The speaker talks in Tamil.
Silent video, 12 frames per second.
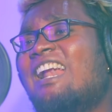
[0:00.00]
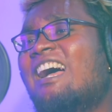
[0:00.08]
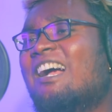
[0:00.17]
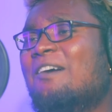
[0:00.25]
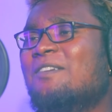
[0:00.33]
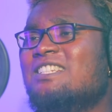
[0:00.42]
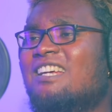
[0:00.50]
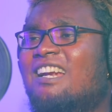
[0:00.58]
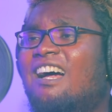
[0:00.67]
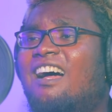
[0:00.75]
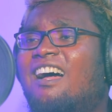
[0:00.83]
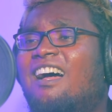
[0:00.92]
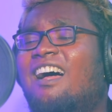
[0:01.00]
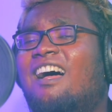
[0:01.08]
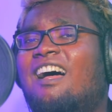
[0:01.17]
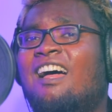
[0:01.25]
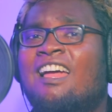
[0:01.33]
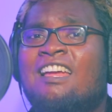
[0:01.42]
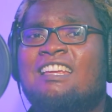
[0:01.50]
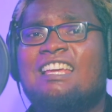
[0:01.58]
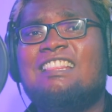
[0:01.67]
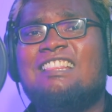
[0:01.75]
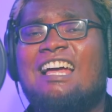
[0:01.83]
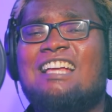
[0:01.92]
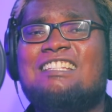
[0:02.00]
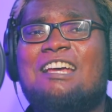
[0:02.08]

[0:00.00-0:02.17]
கானா கவிஞனா இந்த